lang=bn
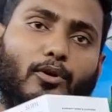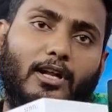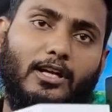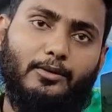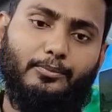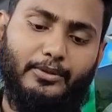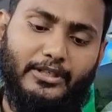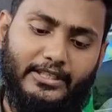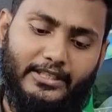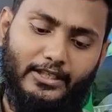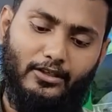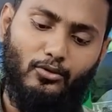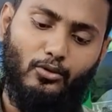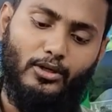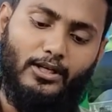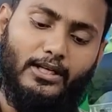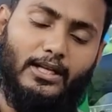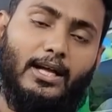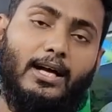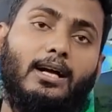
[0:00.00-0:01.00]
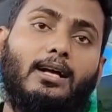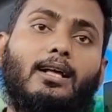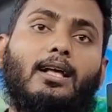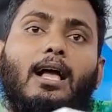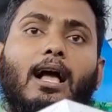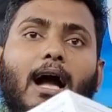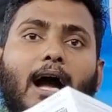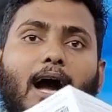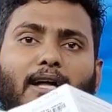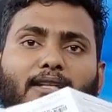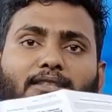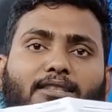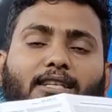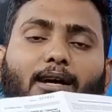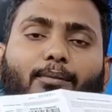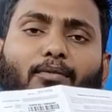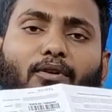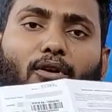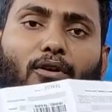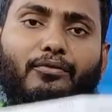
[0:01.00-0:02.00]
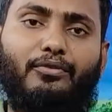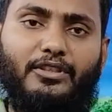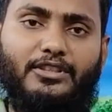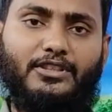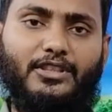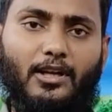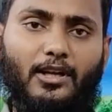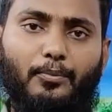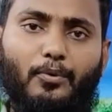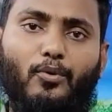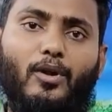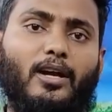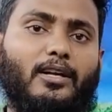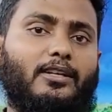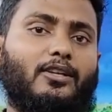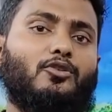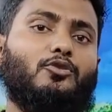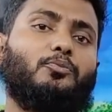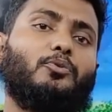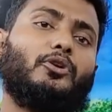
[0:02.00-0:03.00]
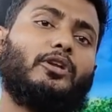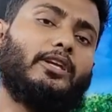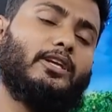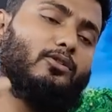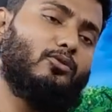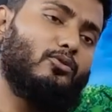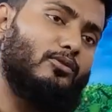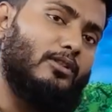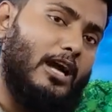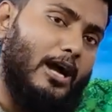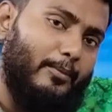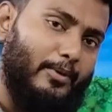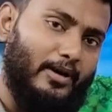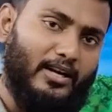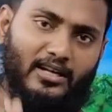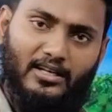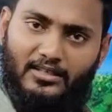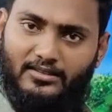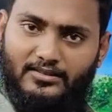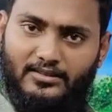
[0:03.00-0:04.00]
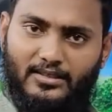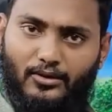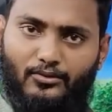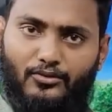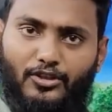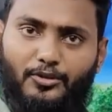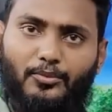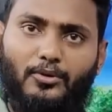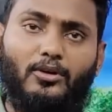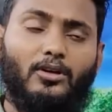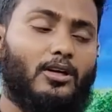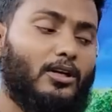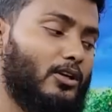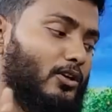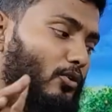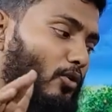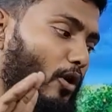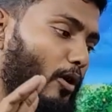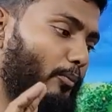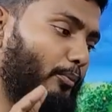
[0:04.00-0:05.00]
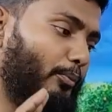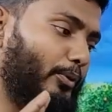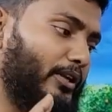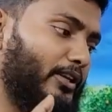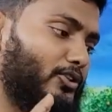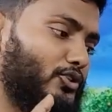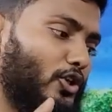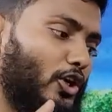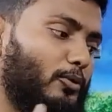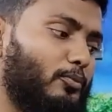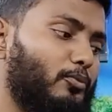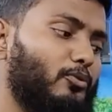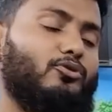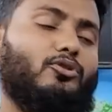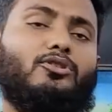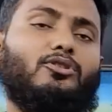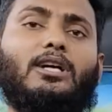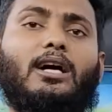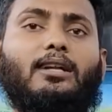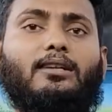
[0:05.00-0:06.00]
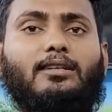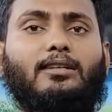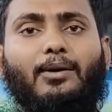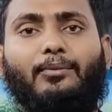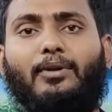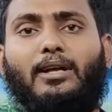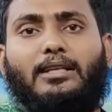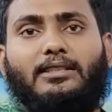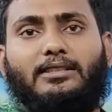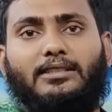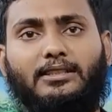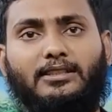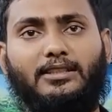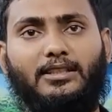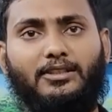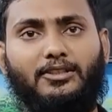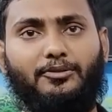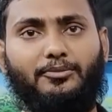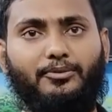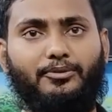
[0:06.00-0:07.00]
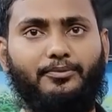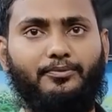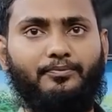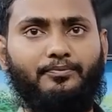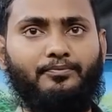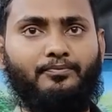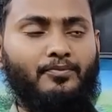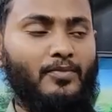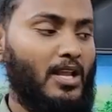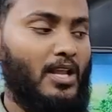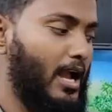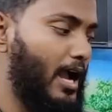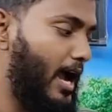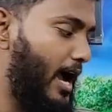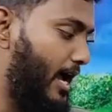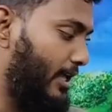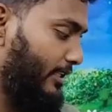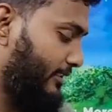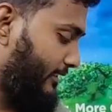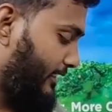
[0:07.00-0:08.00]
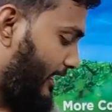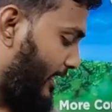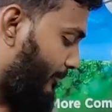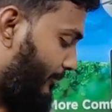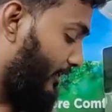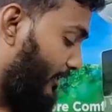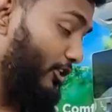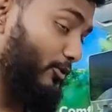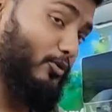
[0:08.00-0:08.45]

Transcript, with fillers: প্রোডাক্ট বিক্রি করি না আজকে আমরা অফিসিয়াল প্রোডাক্টের উপরে কিন্তু ধামাকা ডিসকাউন্ট দিব কোম্পানির সর্বোচ্চ ছাড়টা আমরা আজকে দিয়ে কত করে দিচ্ছেন বর্তমানে আজকে আমরা